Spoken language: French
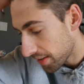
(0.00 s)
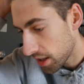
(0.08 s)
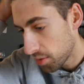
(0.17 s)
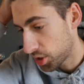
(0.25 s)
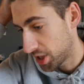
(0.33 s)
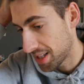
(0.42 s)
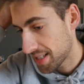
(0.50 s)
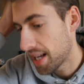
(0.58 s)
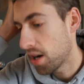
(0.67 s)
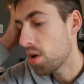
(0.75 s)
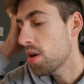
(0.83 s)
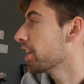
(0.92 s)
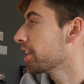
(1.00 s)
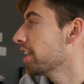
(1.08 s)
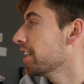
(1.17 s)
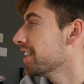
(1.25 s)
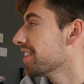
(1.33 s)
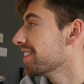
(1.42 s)
Fait que là, moi, je suis dans le salon. Le
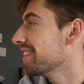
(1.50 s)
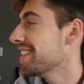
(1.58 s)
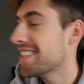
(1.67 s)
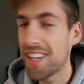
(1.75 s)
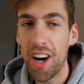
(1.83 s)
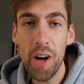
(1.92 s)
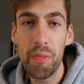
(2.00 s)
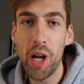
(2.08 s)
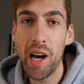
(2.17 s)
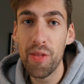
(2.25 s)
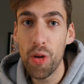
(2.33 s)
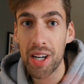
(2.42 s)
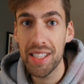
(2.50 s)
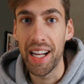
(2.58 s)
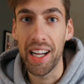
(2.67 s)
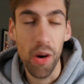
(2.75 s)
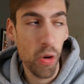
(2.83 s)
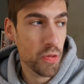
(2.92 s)
gars, il sort, puis là, elle voit que c'est
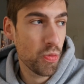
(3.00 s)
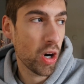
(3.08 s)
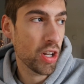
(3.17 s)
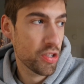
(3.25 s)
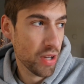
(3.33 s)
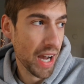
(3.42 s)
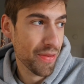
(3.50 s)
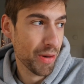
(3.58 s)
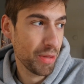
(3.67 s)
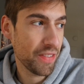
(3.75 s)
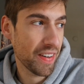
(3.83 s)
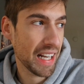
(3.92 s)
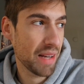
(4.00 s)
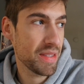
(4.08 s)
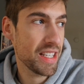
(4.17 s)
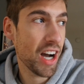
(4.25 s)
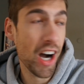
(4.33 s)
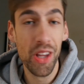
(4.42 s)
la grosse boîte du iRobot. Fait que là, elle me
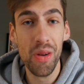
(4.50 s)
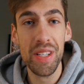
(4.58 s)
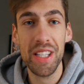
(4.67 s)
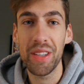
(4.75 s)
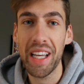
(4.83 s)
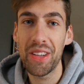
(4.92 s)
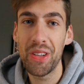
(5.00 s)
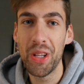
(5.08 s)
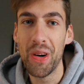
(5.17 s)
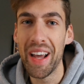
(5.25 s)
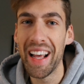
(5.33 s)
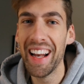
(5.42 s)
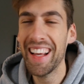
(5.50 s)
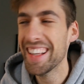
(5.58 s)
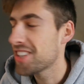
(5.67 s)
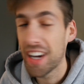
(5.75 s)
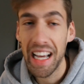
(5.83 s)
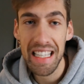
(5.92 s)
dit, ah non, c'est ton cadeau de Noël.
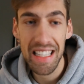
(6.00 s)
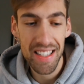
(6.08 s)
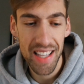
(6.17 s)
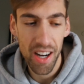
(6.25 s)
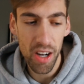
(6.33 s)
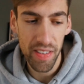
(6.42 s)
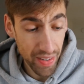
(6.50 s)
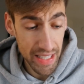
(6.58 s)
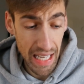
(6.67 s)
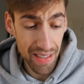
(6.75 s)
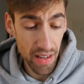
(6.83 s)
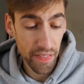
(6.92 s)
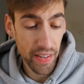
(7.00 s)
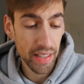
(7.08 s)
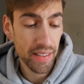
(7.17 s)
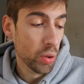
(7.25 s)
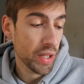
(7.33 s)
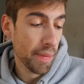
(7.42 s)
Genre, reste dans le salon. Fait que ce qu'elle avait fait,
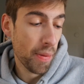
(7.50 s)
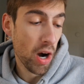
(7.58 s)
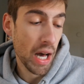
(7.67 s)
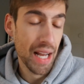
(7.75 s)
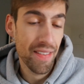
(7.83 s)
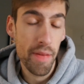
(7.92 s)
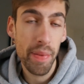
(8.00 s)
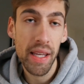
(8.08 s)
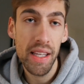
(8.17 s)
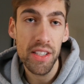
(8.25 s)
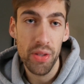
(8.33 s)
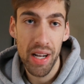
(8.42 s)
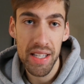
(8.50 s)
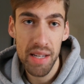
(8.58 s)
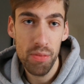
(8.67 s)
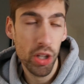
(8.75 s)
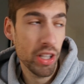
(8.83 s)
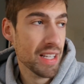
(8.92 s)
au départ, elle avait pris son ancienne
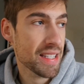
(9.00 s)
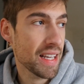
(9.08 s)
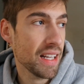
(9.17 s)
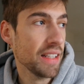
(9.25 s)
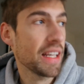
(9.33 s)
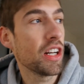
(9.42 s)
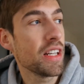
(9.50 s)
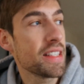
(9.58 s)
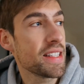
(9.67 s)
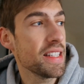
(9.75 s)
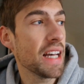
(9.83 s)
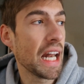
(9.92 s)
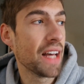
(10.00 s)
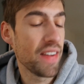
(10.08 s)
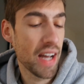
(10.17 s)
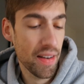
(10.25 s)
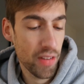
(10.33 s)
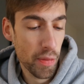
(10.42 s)
boîte de sel qu'elle a ici, elle
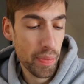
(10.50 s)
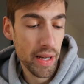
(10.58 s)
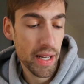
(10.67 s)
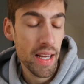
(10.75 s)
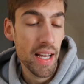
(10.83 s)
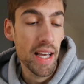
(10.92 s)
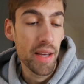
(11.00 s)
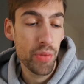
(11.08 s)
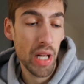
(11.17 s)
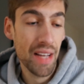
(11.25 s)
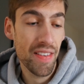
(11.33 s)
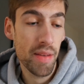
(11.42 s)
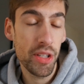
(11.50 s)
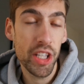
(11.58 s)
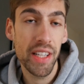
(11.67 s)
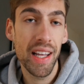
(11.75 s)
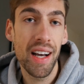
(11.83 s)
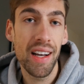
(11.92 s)
l'avait enveloppée puis elle avait mis
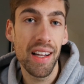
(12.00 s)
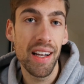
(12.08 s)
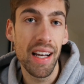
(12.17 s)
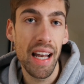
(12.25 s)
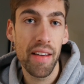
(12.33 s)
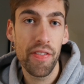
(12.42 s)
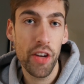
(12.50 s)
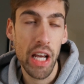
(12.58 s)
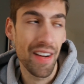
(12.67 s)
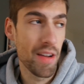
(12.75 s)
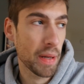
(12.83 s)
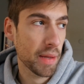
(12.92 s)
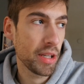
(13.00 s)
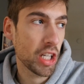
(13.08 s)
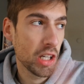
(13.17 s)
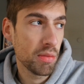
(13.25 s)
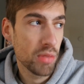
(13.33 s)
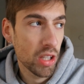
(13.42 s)
dedans la feuille, elle avait imprimé
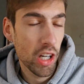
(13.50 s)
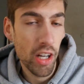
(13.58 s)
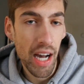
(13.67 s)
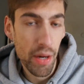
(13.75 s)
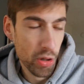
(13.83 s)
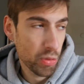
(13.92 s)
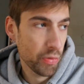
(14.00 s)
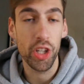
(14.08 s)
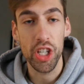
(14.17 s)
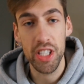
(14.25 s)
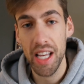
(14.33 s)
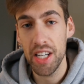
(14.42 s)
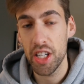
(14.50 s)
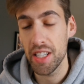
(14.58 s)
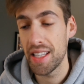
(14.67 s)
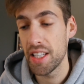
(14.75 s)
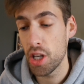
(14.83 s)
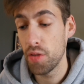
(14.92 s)
comme le iRobot que je sache que
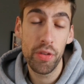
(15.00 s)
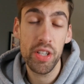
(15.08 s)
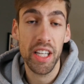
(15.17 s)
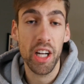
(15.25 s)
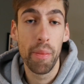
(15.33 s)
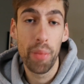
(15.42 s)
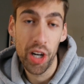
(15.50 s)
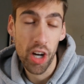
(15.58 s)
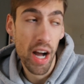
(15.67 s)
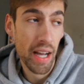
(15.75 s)
c'était ça, vu que c'était comme pas encore